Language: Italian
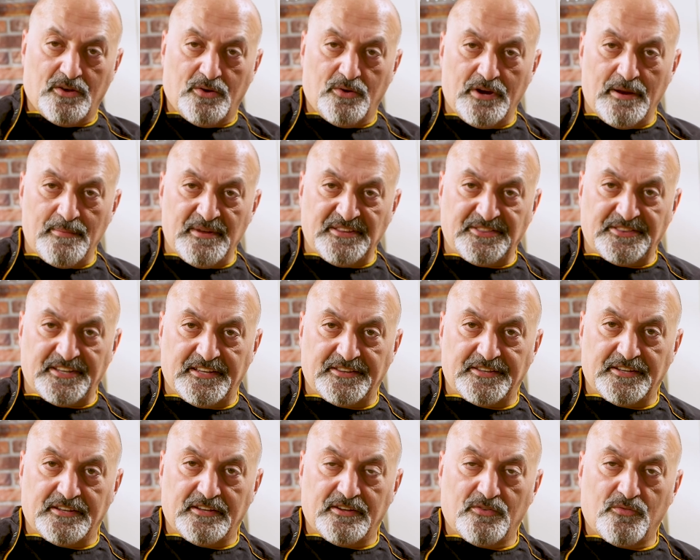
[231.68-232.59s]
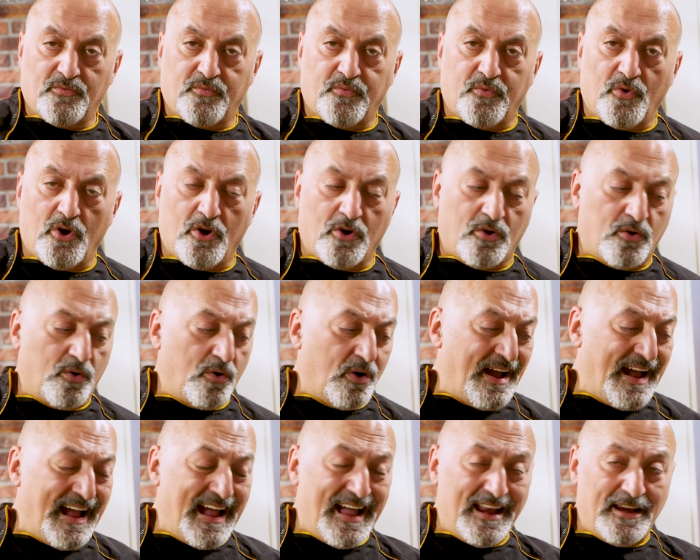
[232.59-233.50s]
Ora mettete
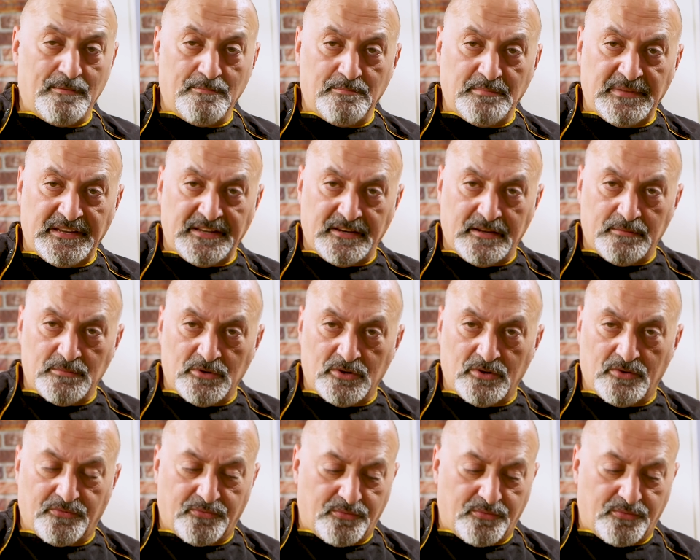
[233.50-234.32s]
fuoco al minimo,